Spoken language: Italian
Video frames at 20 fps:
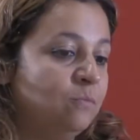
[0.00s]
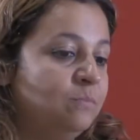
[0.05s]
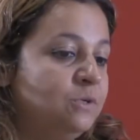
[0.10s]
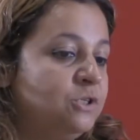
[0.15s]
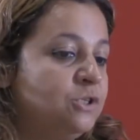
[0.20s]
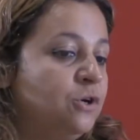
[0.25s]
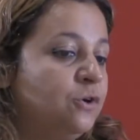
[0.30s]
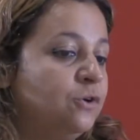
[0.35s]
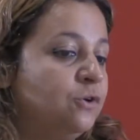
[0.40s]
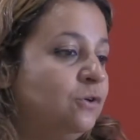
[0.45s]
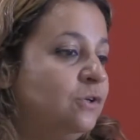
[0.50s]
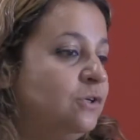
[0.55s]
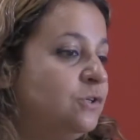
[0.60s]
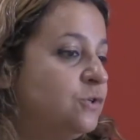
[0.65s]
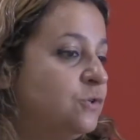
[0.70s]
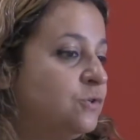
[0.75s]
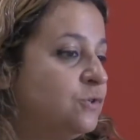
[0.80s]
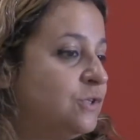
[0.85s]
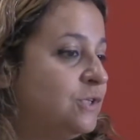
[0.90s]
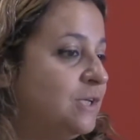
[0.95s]
bisogno di
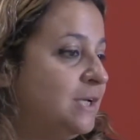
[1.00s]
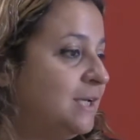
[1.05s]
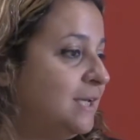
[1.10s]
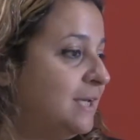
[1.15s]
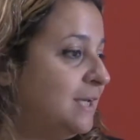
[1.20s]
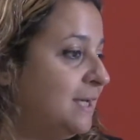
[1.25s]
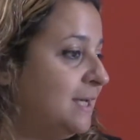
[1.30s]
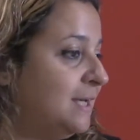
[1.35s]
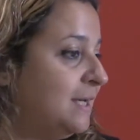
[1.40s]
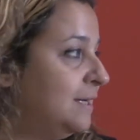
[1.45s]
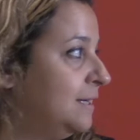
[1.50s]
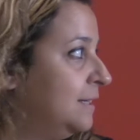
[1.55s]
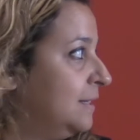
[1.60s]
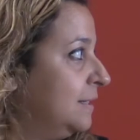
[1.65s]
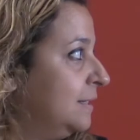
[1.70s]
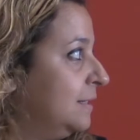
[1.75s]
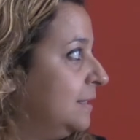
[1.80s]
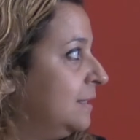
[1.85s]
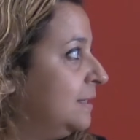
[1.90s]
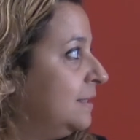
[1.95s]
sostegni
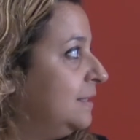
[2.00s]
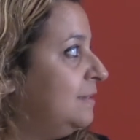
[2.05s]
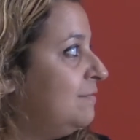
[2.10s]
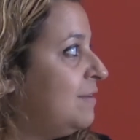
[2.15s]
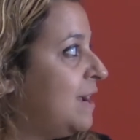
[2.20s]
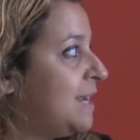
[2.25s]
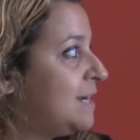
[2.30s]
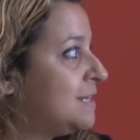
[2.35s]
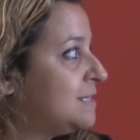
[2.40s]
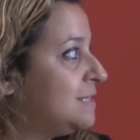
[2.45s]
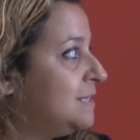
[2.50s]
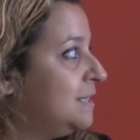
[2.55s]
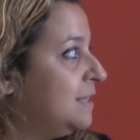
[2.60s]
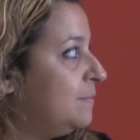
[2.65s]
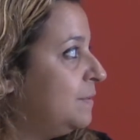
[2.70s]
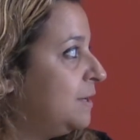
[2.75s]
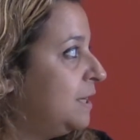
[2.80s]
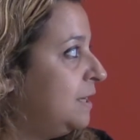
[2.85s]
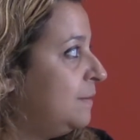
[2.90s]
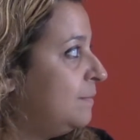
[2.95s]
diversi da
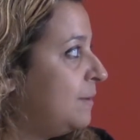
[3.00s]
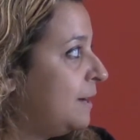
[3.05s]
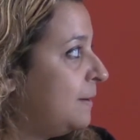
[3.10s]
prima?